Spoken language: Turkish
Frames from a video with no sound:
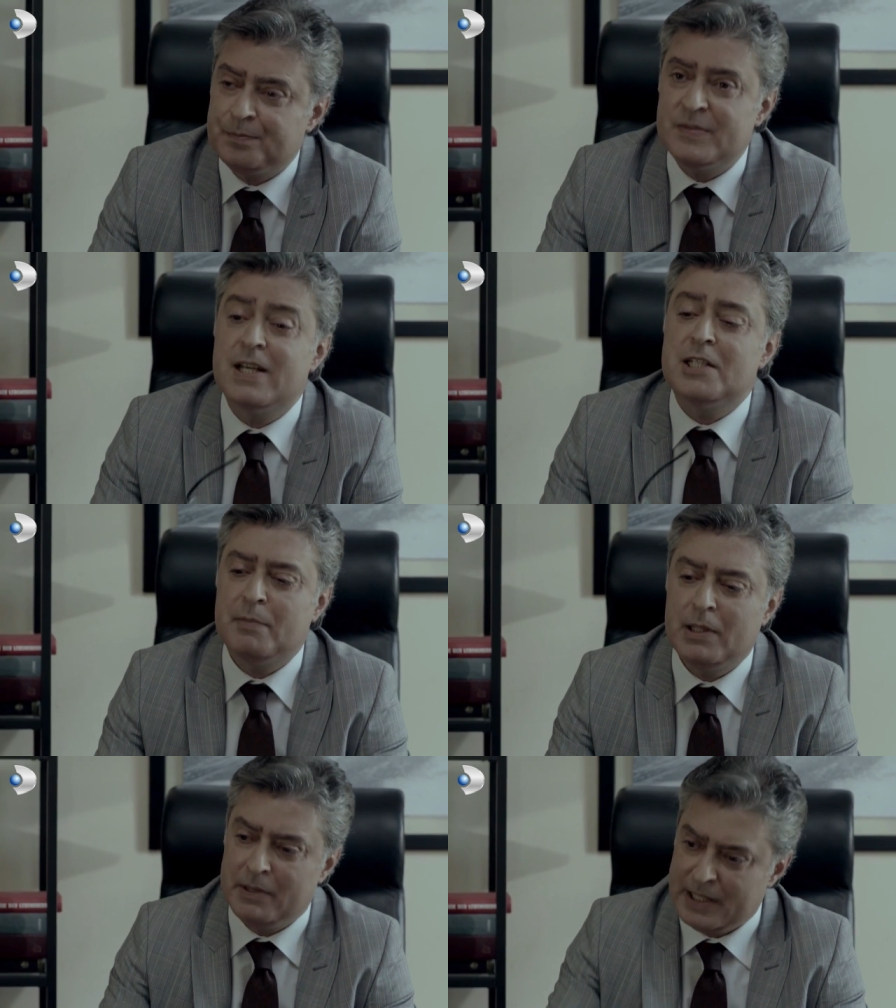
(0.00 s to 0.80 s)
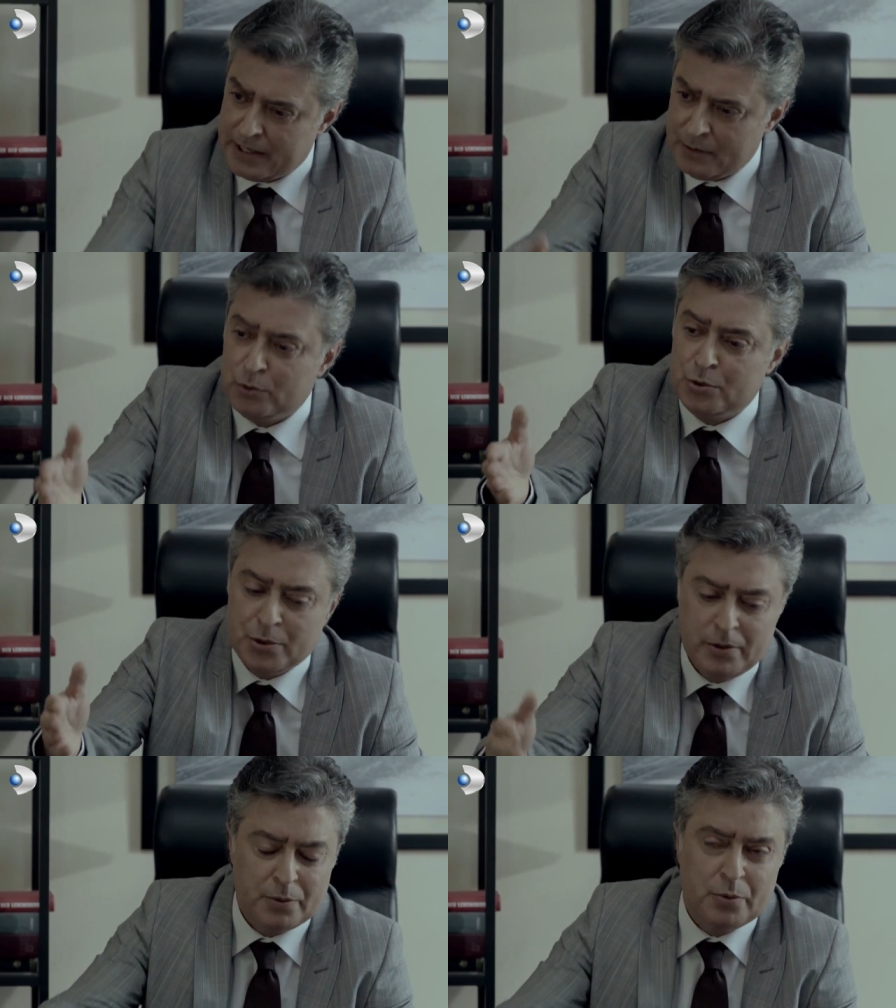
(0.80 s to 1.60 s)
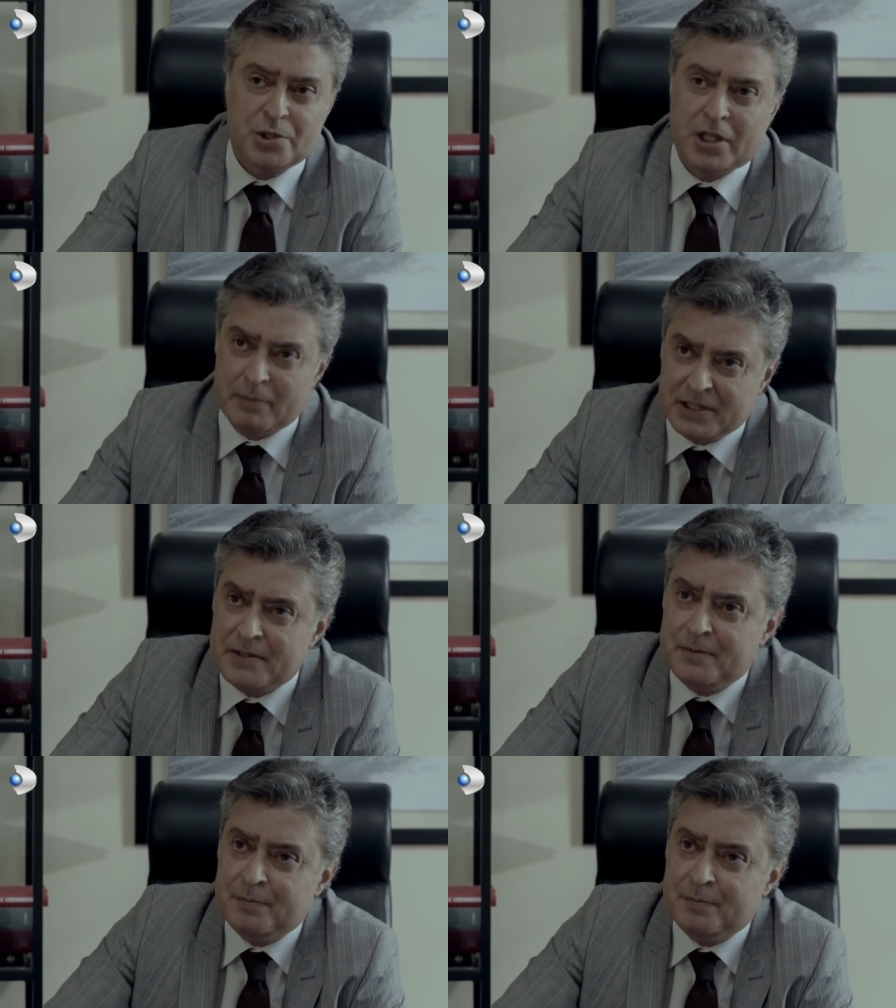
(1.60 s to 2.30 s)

Saçmalama Narin, otur şöyle de konuşalım hadi.